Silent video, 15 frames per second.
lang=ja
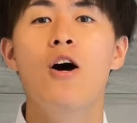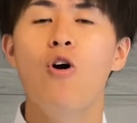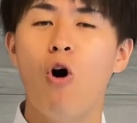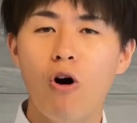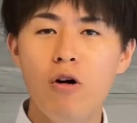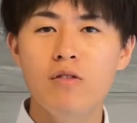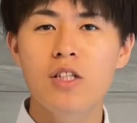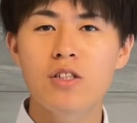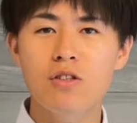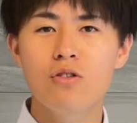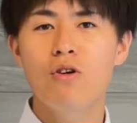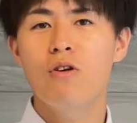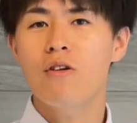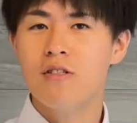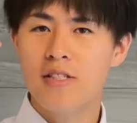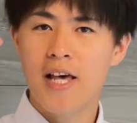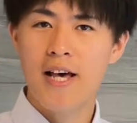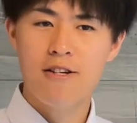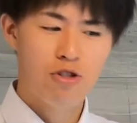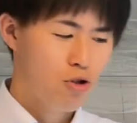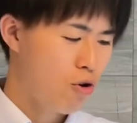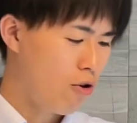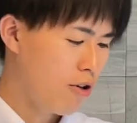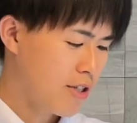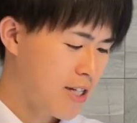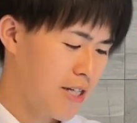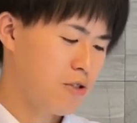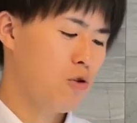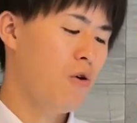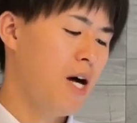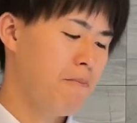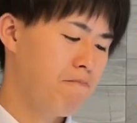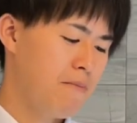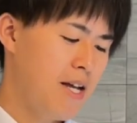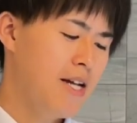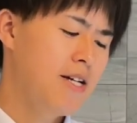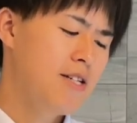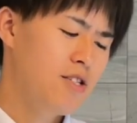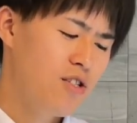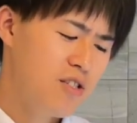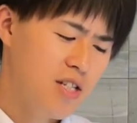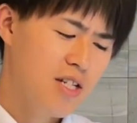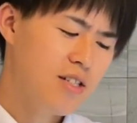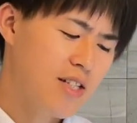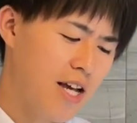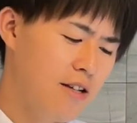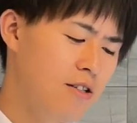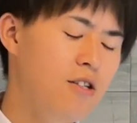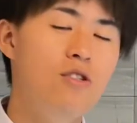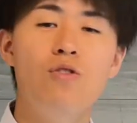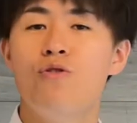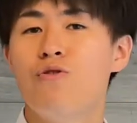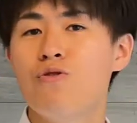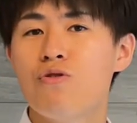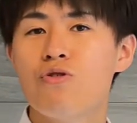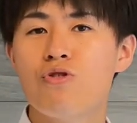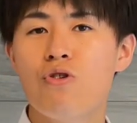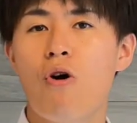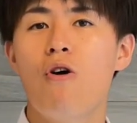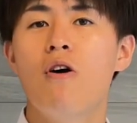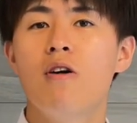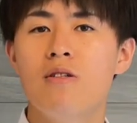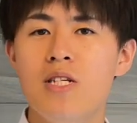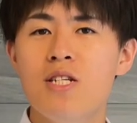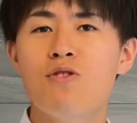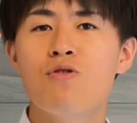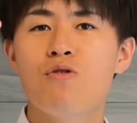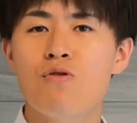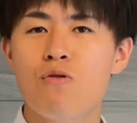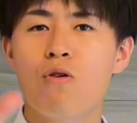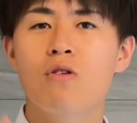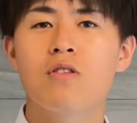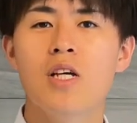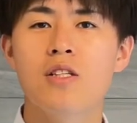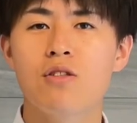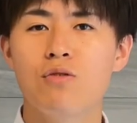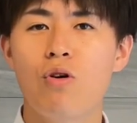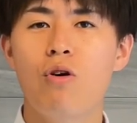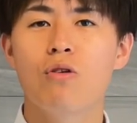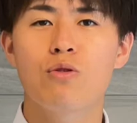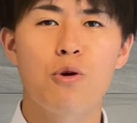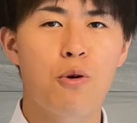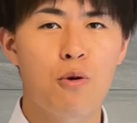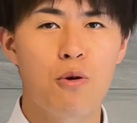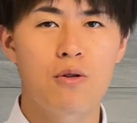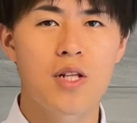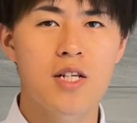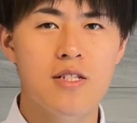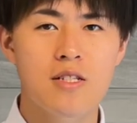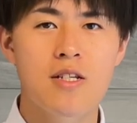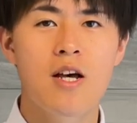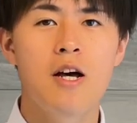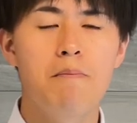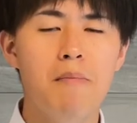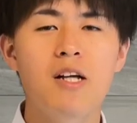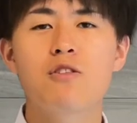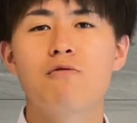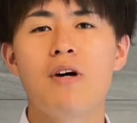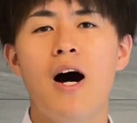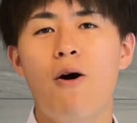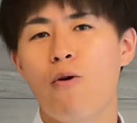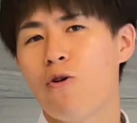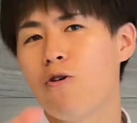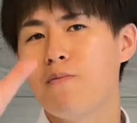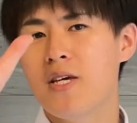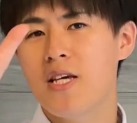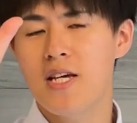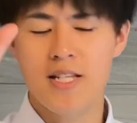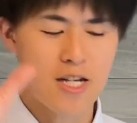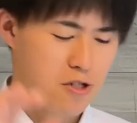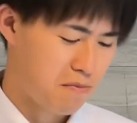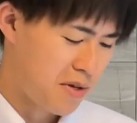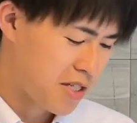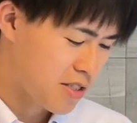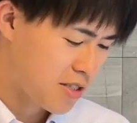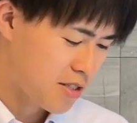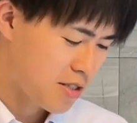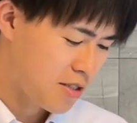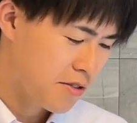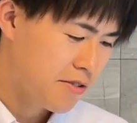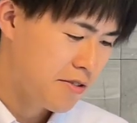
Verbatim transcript: 本日の聖書箇所は箴言10章26節のところです。まずはお読みいたします。